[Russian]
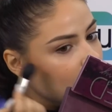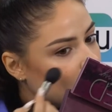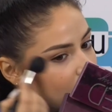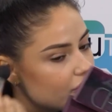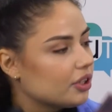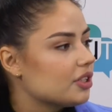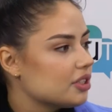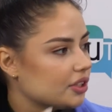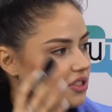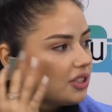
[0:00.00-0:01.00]
и это
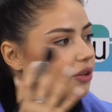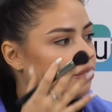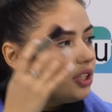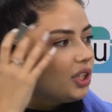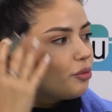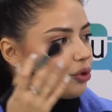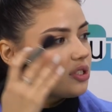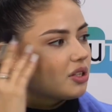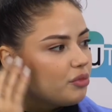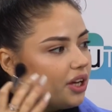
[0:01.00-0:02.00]
выглядело всегда вот такие
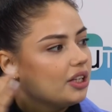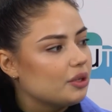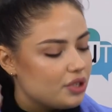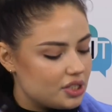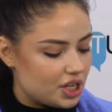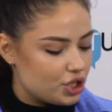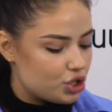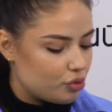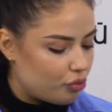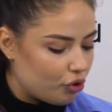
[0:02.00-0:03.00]
просто белые
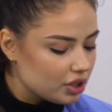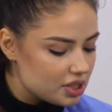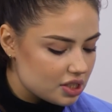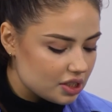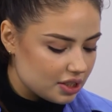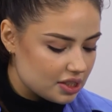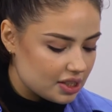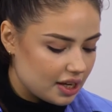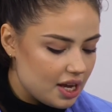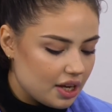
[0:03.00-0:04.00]
блестящие полосы на
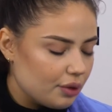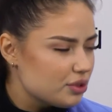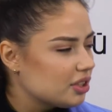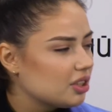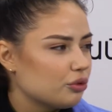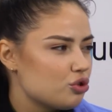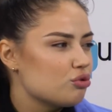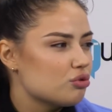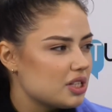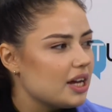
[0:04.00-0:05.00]
лице, и люди от этого
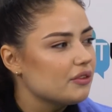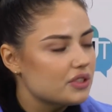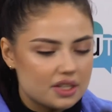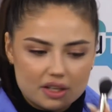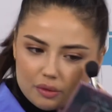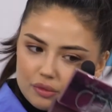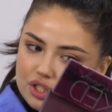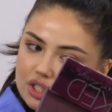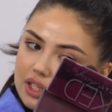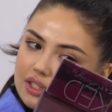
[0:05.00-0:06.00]
очень устали в целом, и
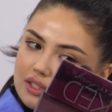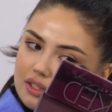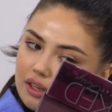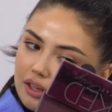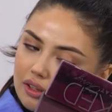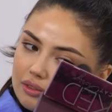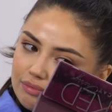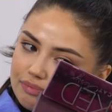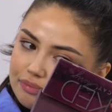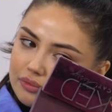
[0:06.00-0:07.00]
сейчас э,
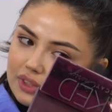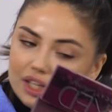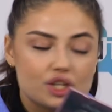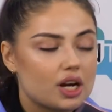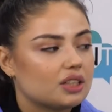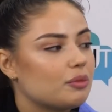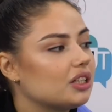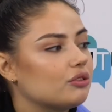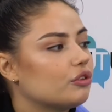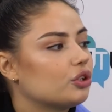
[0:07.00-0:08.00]
так же, как от
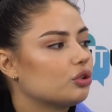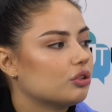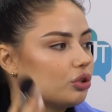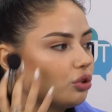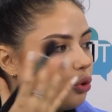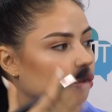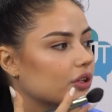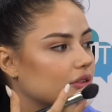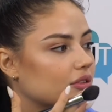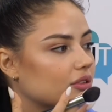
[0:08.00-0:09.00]
матового тона.